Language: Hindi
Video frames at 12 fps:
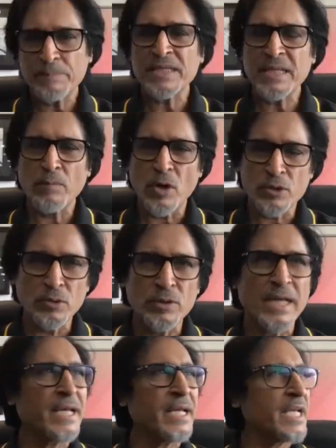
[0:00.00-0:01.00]
मौजूद
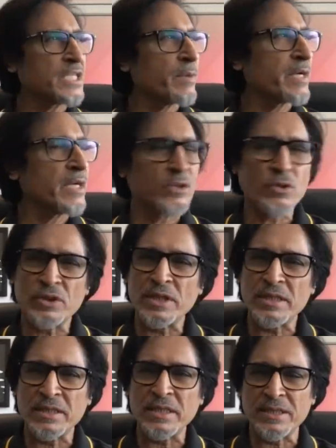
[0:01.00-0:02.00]
हैं इस वक्त जो
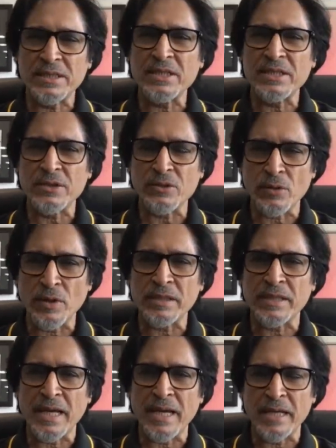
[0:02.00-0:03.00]
चीज़ जिस चीज़ की ज़रूरत
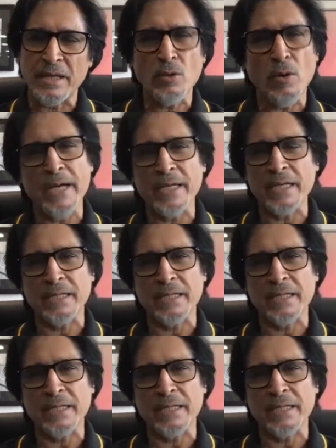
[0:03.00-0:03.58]
है इनको आईना